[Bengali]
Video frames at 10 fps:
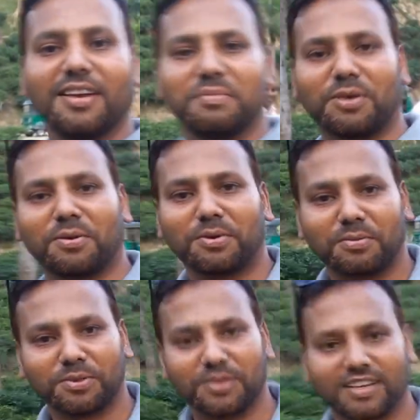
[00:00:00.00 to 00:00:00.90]
বড় বড়
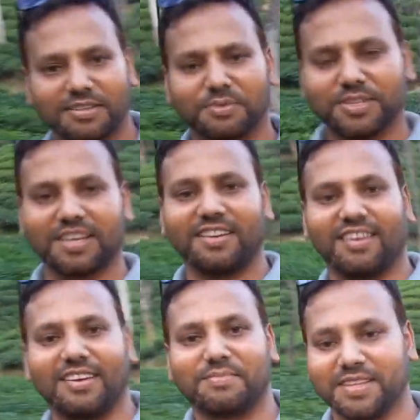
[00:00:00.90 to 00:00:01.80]
মতো রাজীব হোসেন
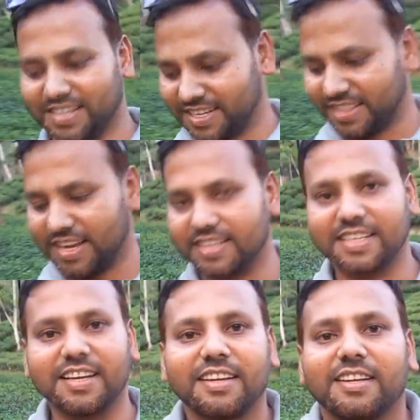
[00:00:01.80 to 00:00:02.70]
আপনাদের সাথে আছি
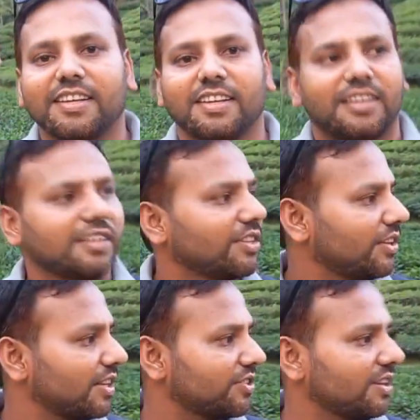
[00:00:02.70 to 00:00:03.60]
তো
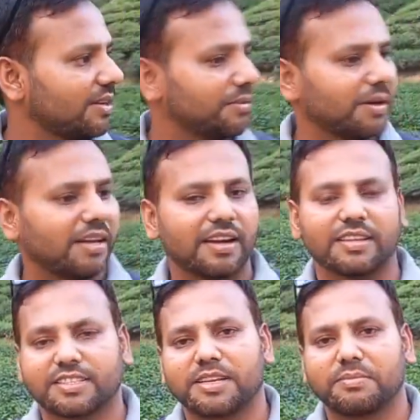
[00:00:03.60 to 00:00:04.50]
আসলে ভাইরা
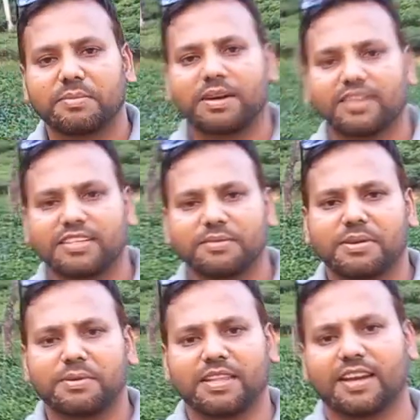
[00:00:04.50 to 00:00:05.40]
আসছে মেহমান হিসাবে
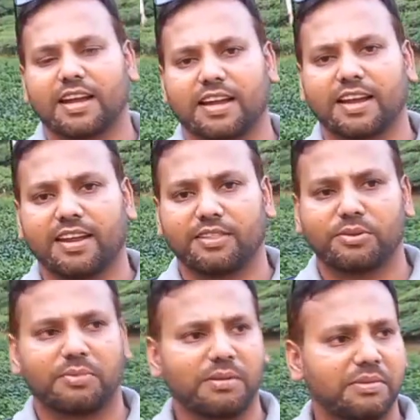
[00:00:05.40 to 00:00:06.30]
আমাদের এখানে তো
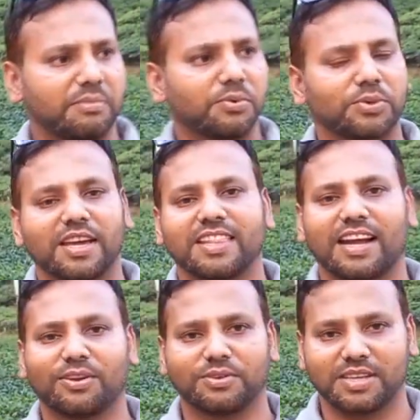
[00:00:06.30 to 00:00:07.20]
ভাবলাম কোথায়
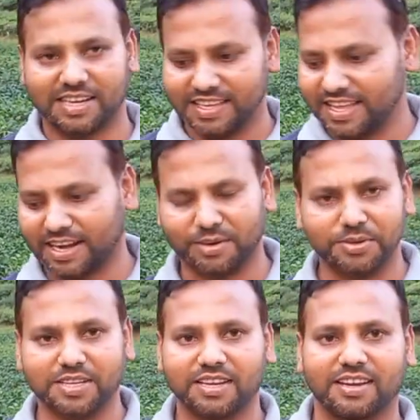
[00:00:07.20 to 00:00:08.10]
দেখানো যায় কি দেখানো
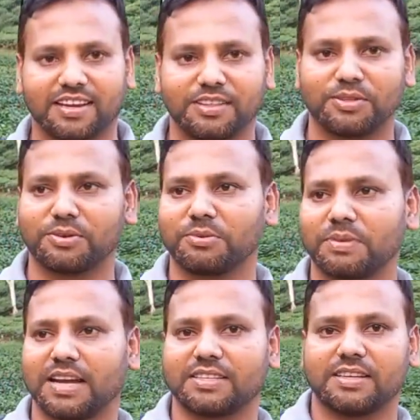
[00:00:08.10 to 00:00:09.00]
যায় এখানে তো খুব
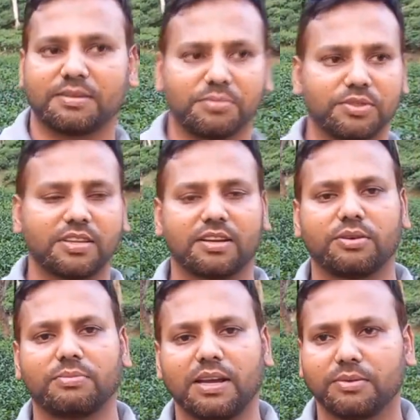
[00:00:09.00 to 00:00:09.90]
কাছের মধ্যে
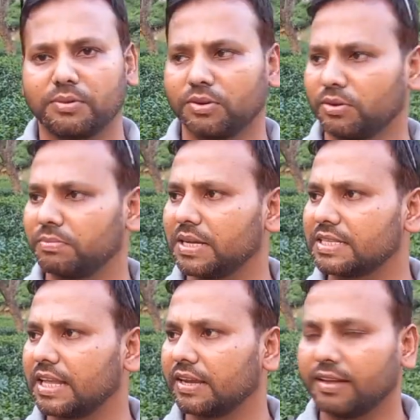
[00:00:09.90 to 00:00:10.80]
খুব ভালো কোনো প্লেস
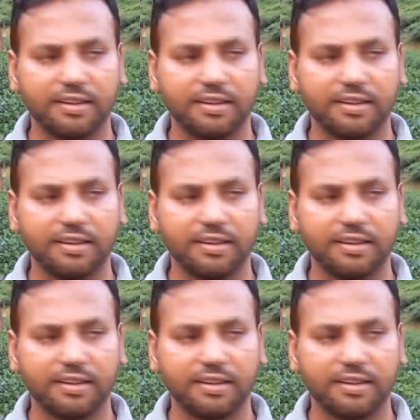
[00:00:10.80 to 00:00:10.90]
নাই